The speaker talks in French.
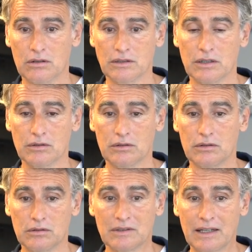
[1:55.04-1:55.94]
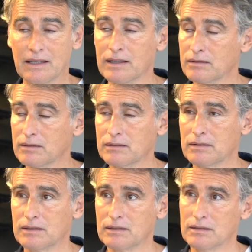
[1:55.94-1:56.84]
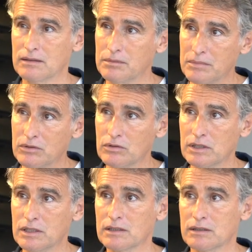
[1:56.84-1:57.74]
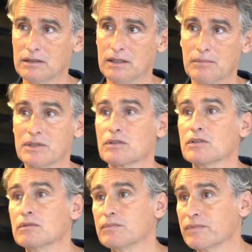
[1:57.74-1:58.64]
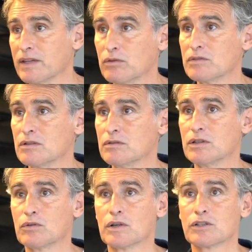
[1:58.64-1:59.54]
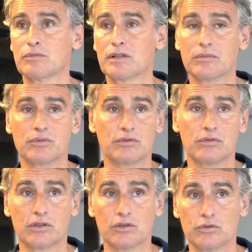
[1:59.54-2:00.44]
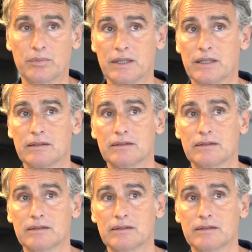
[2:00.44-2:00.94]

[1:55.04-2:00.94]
j'allais au taquet, les maintenir, euh, parce qu'il y a aussi du découragement, et puis celui qui ne joue pas,